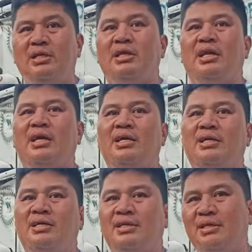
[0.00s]
na sila.
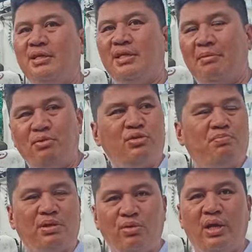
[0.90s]
Tapos
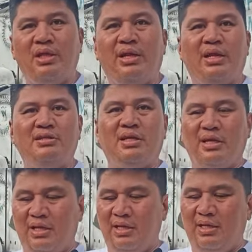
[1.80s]
patukay na lang ang
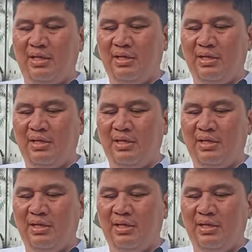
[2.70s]
sarili.